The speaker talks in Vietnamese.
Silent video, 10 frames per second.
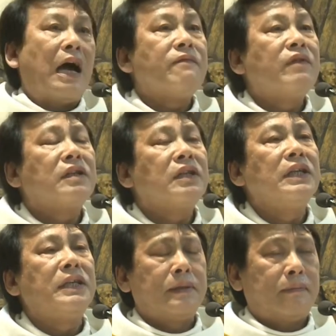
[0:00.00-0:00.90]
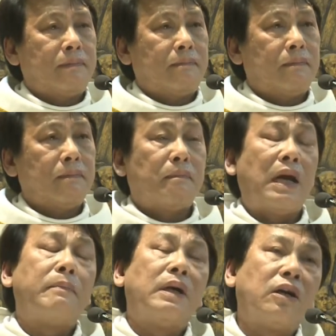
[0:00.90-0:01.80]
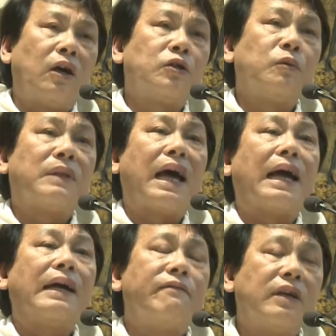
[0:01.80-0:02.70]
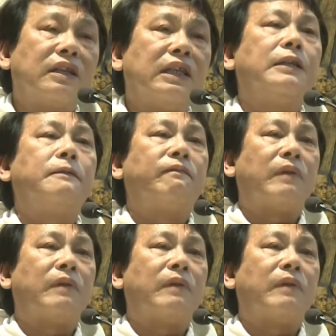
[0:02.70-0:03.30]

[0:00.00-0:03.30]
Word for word: hãy vững tin. Mẹ mời gọi chúng ta hãy vững tin